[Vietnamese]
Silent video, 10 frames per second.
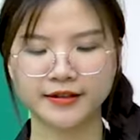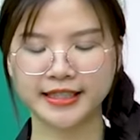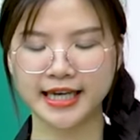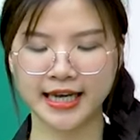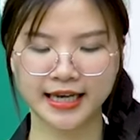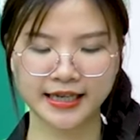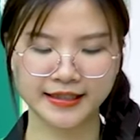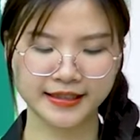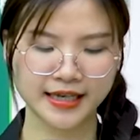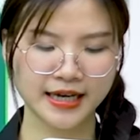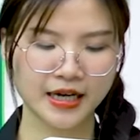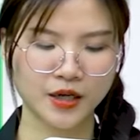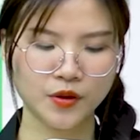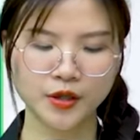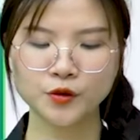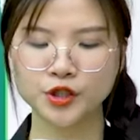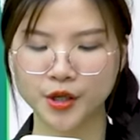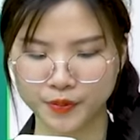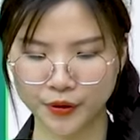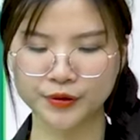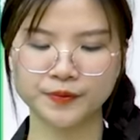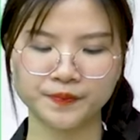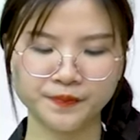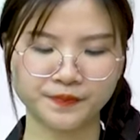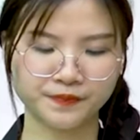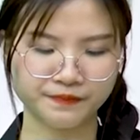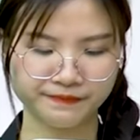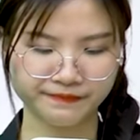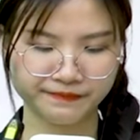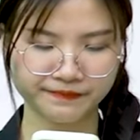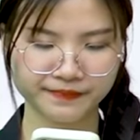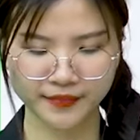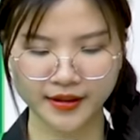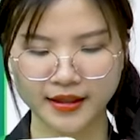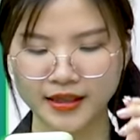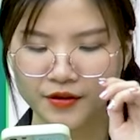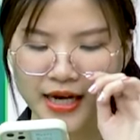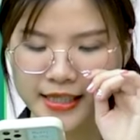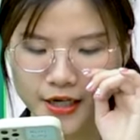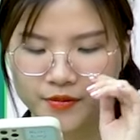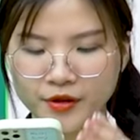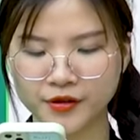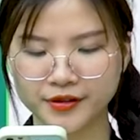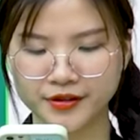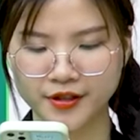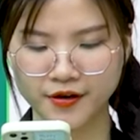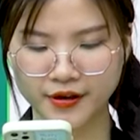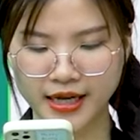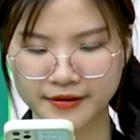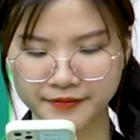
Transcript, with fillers: Ok. Luyến Lùn chọn một. Ừ. Lưu Khang chọn một. Rồi.